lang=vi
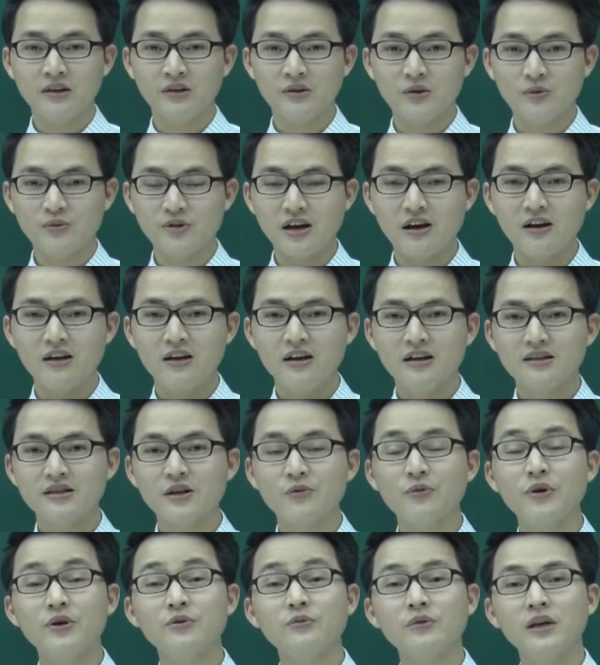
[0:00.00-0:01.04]
Được chưa?
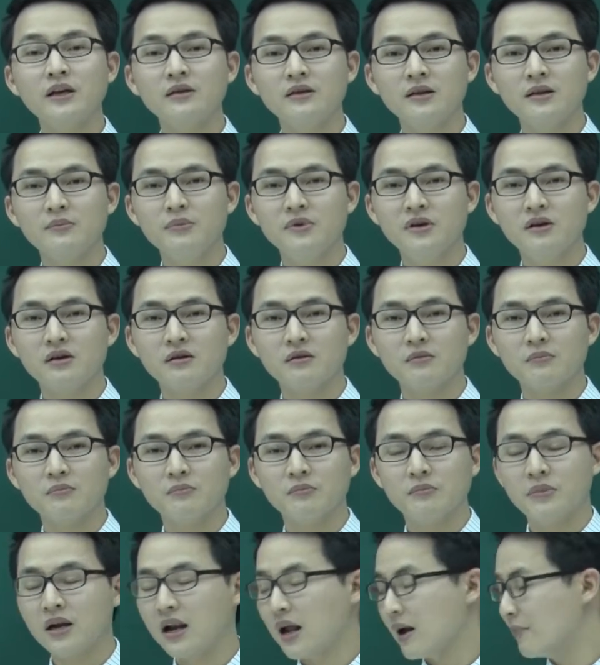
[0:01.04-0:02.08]
Sau khi chúng ta tìm được
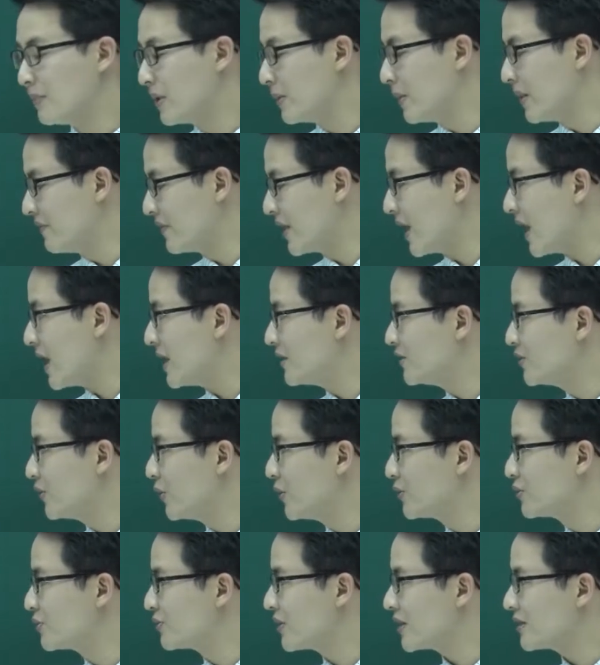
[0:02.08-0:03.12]
là mười bảy phần hai
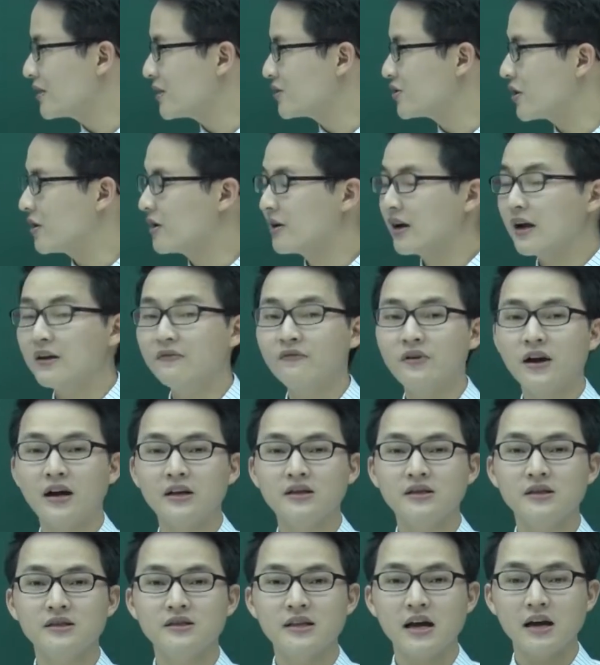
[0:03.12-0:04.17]
rồi, chúng ta sẽ chọn được ngay phương
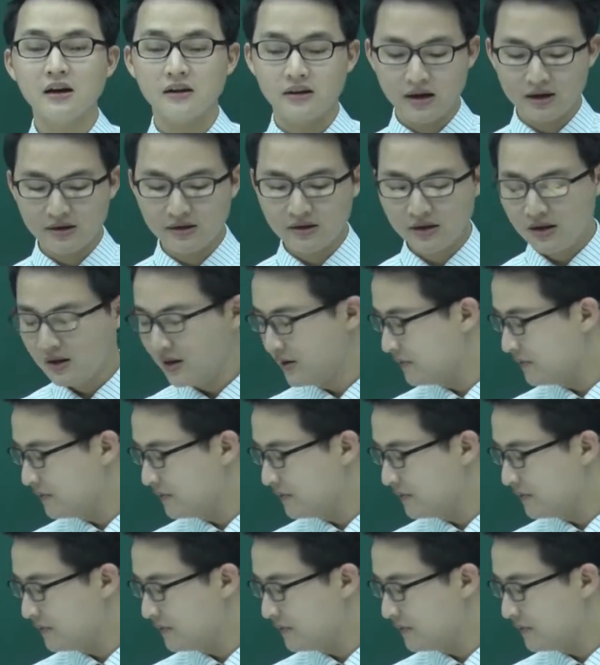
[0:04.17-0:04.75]
án chính xác ở đây.